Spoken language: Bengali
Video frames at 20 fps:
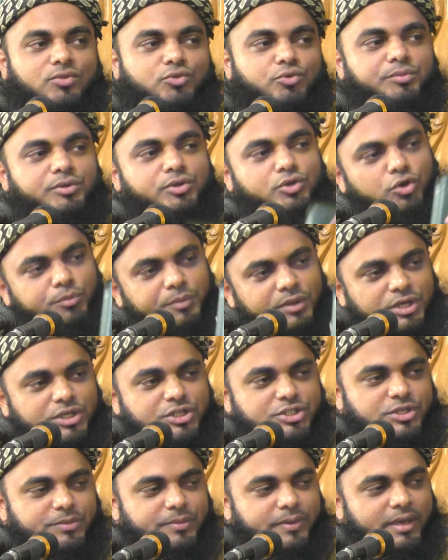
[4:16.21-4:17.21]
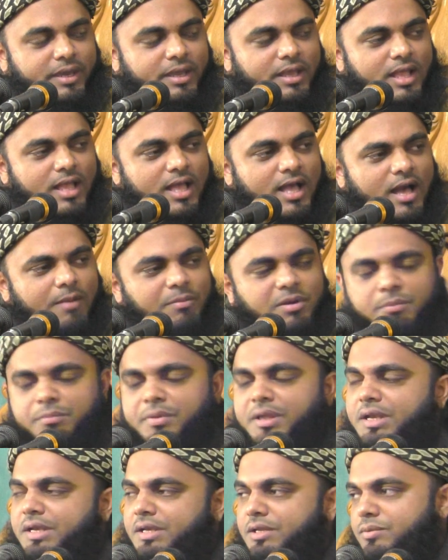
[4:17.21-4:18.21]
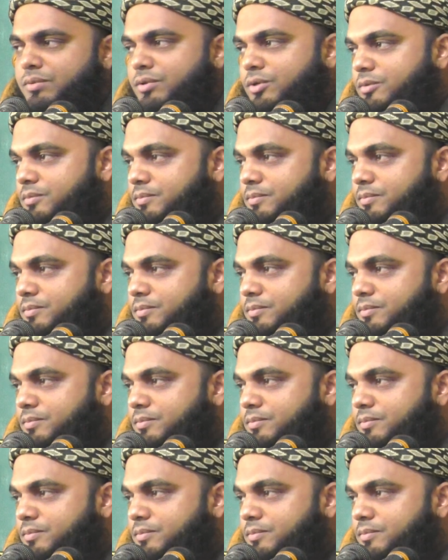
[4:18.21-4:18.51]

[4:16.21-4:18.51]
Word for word: তুমি নবী হিসেবে আমরা মেনে নিব